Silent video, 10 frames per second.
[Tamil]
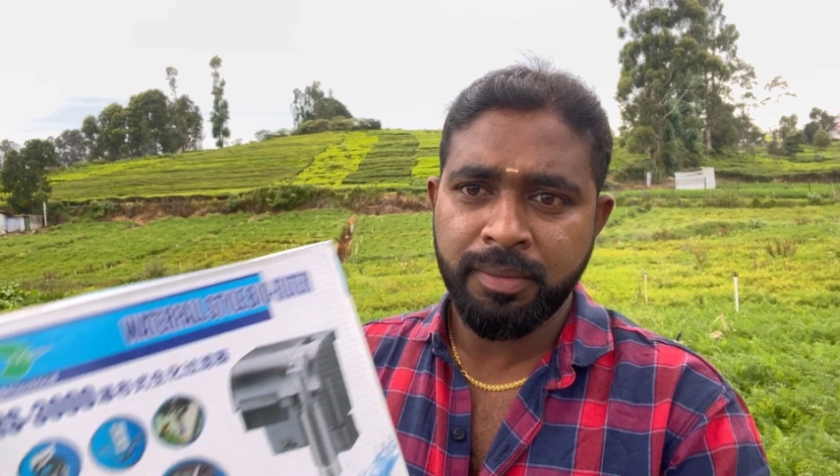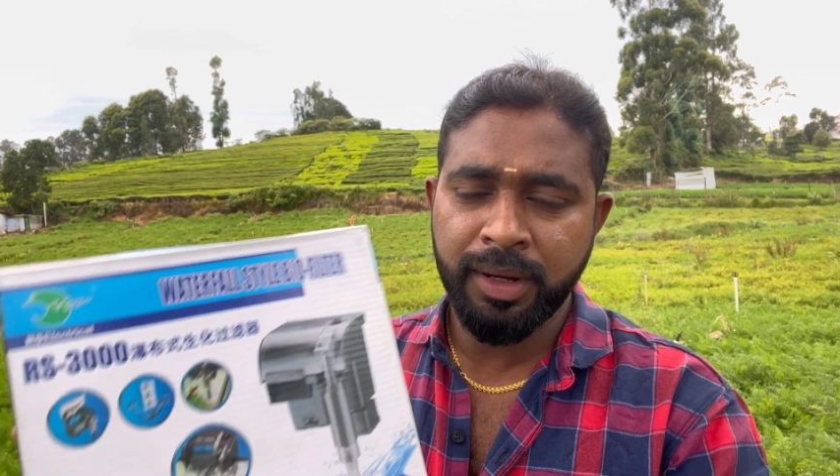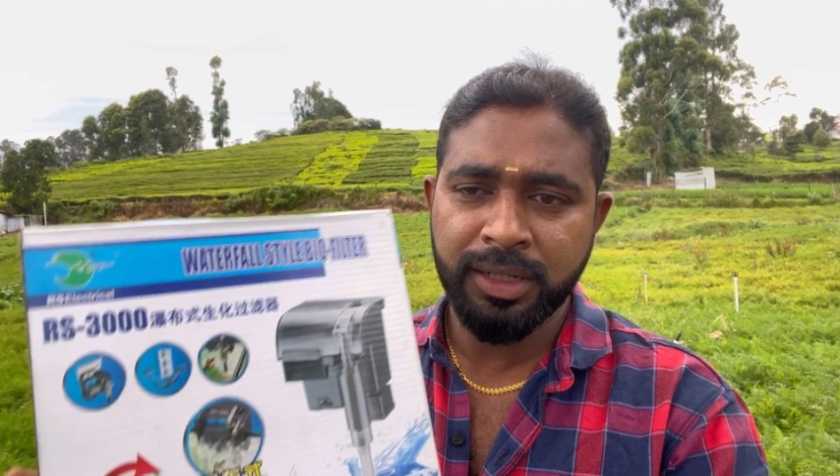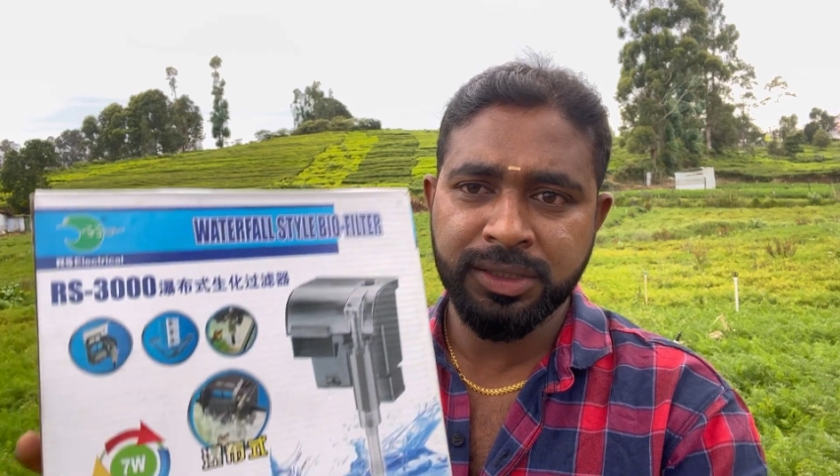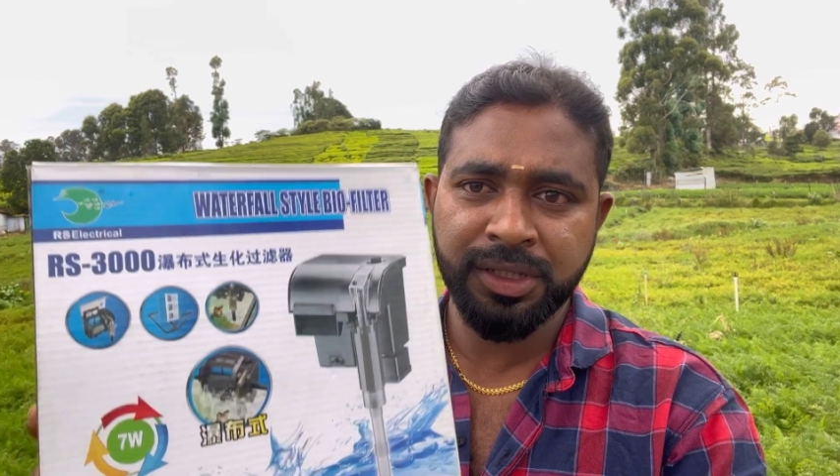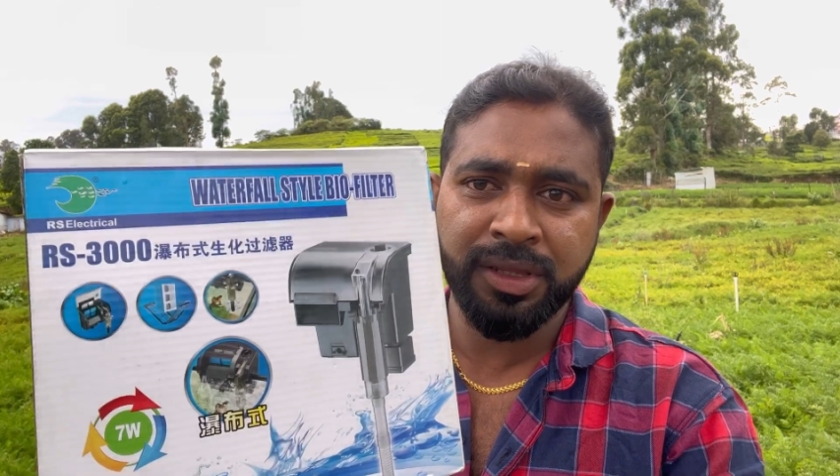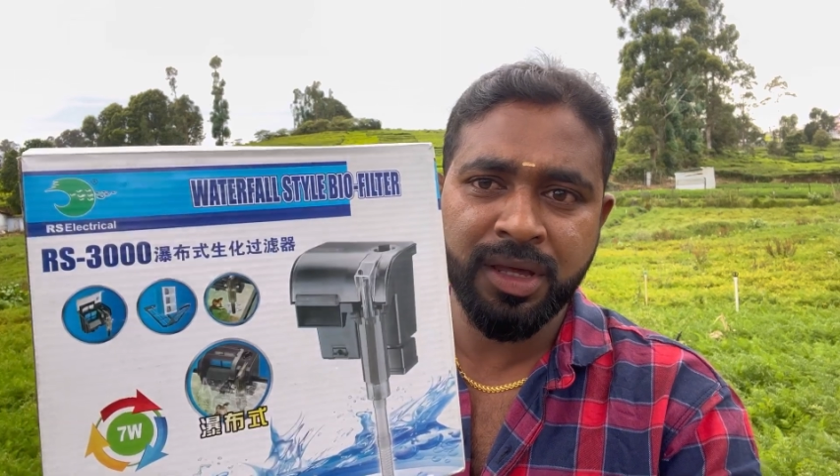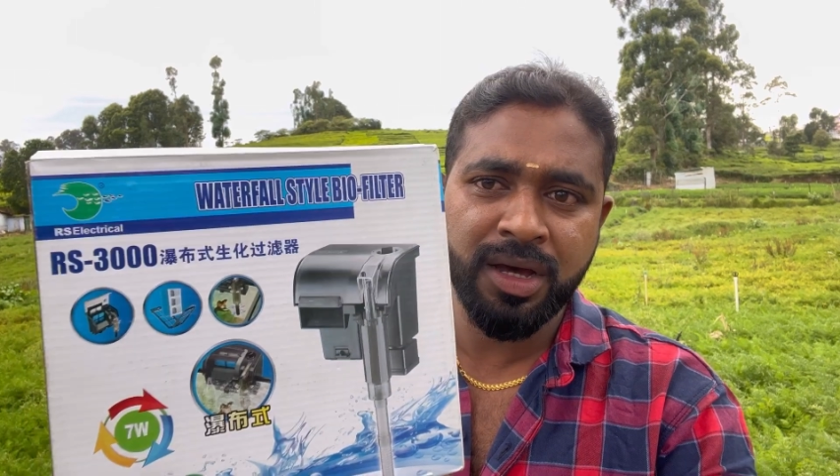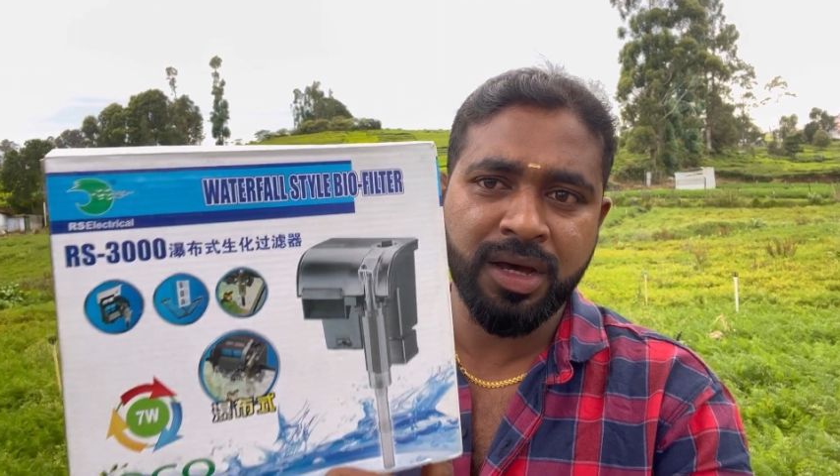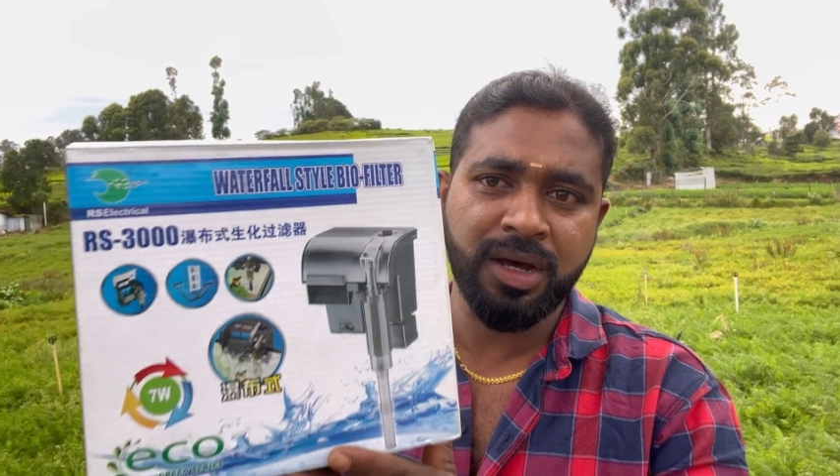மக்கள்ஸ்
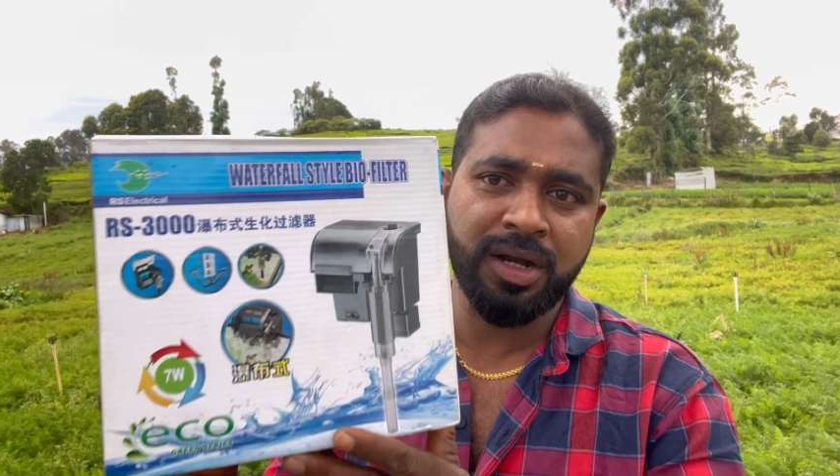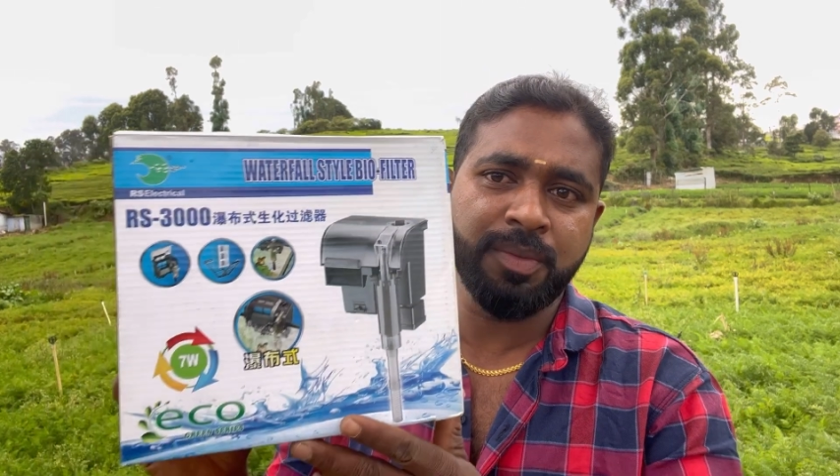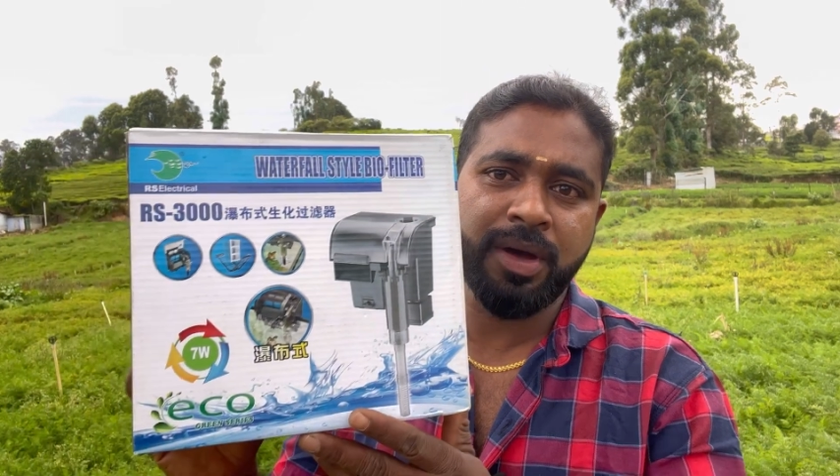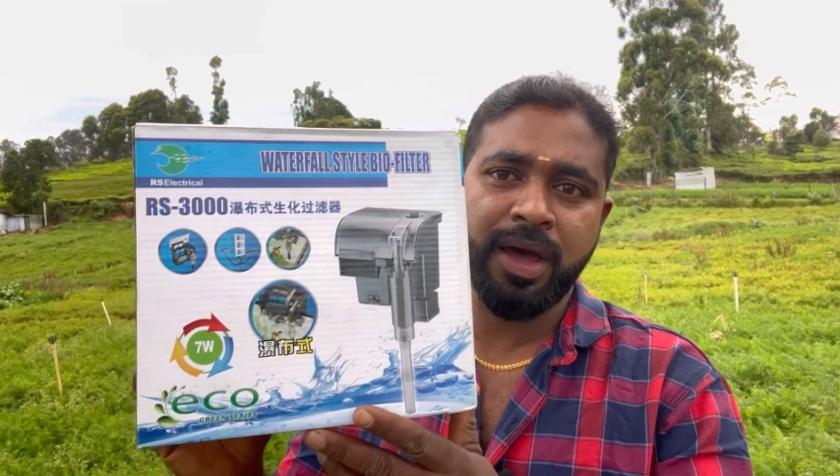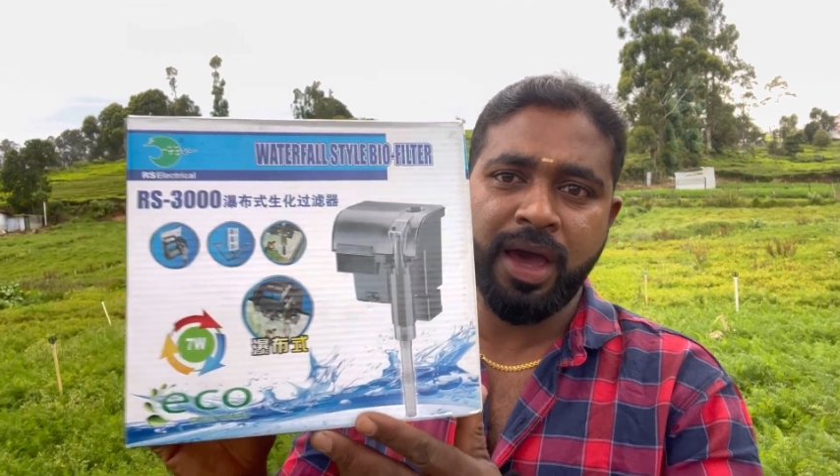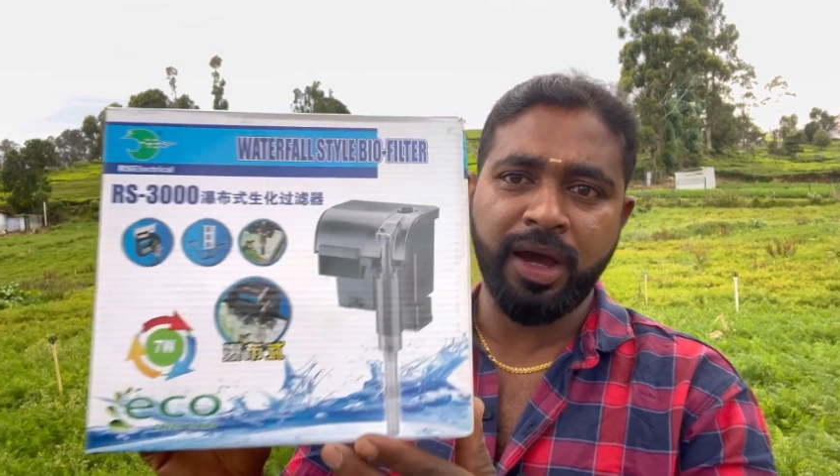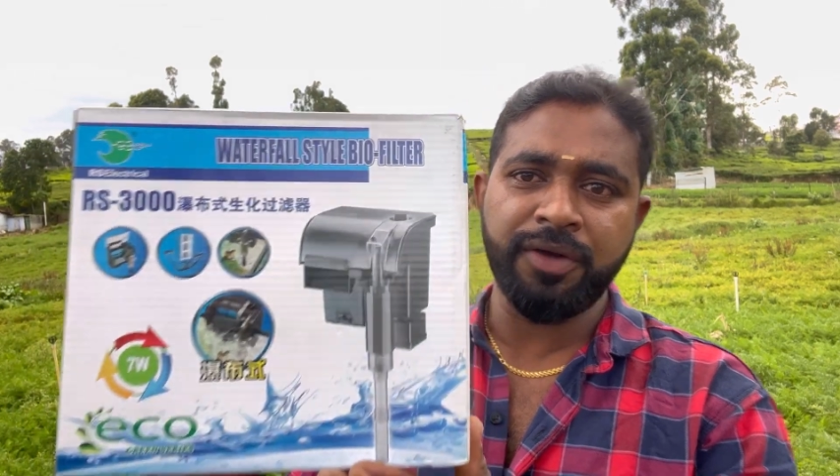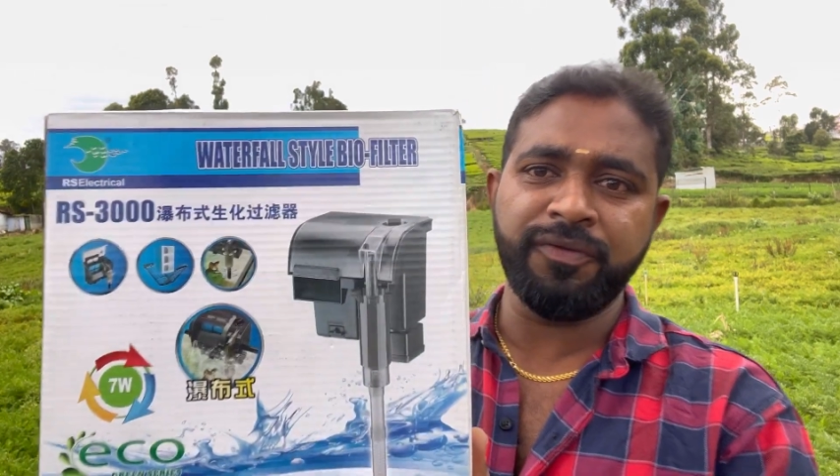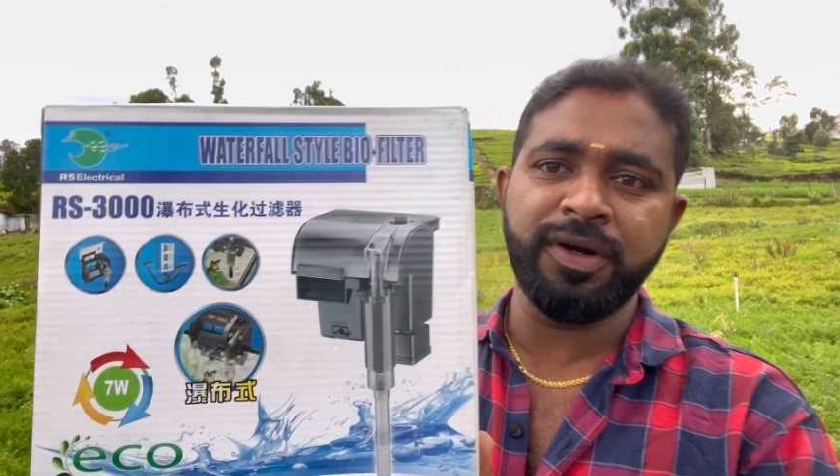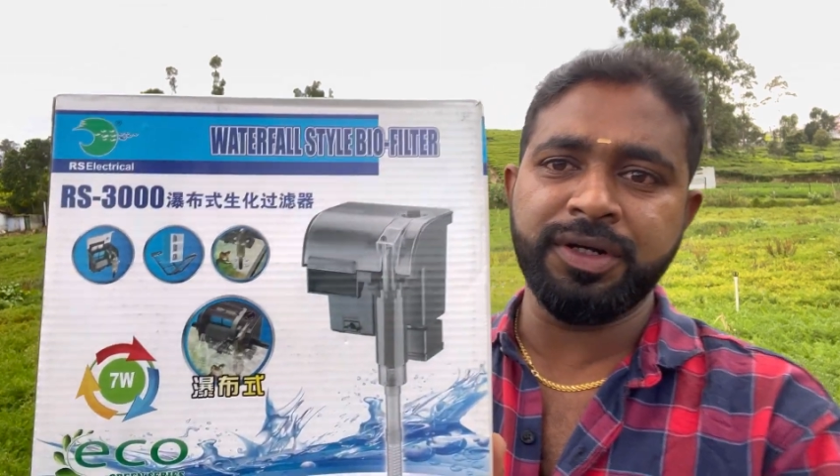இதுதான் நம்ம ஹேங்
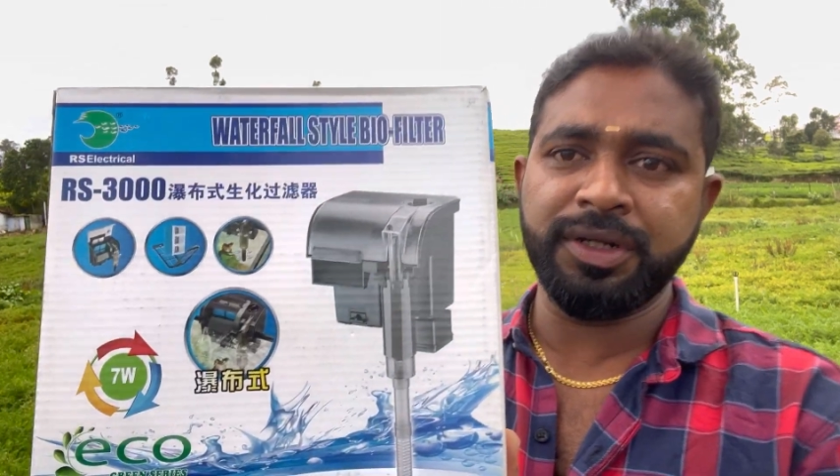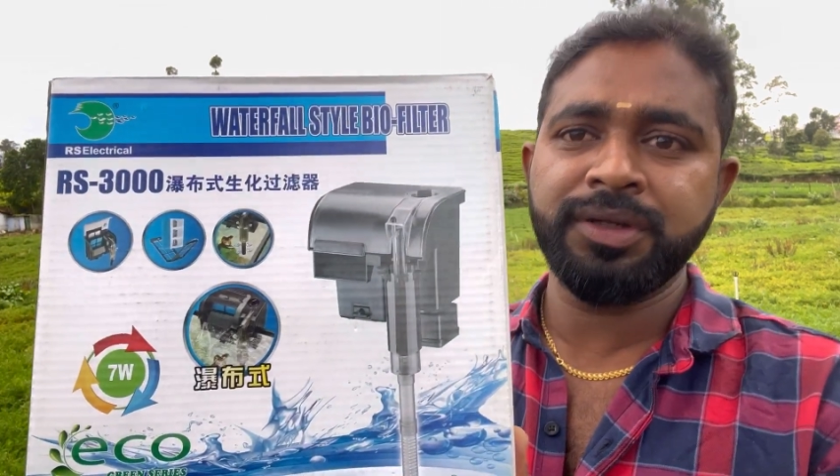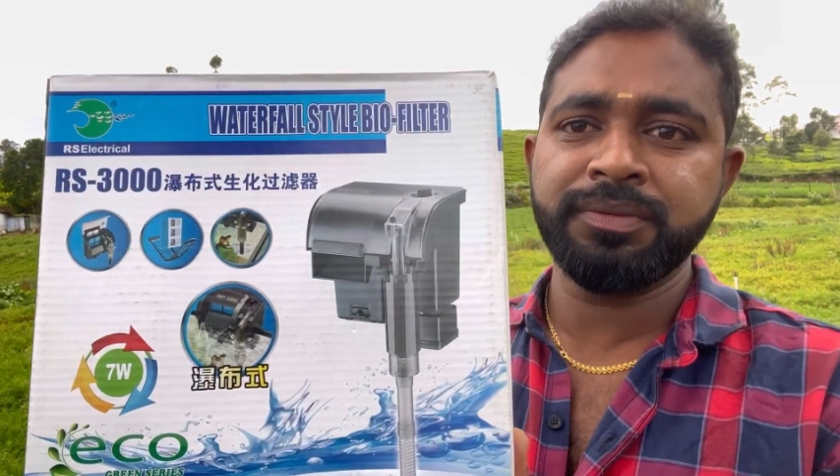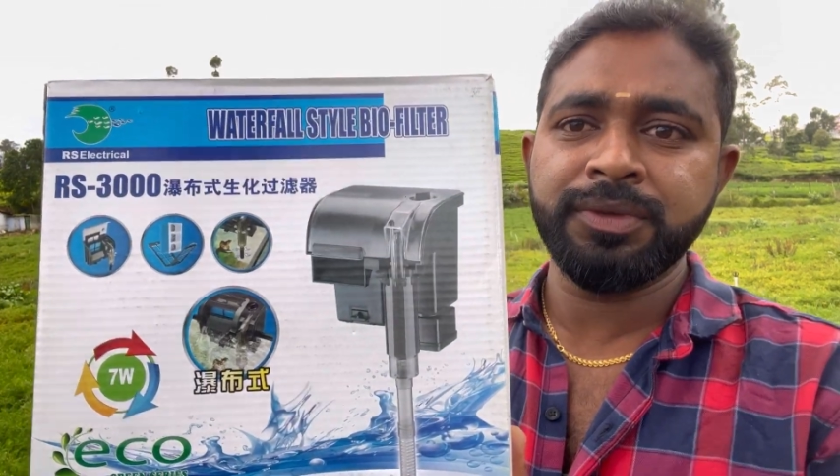ஆன் ஃபில்ட்ரு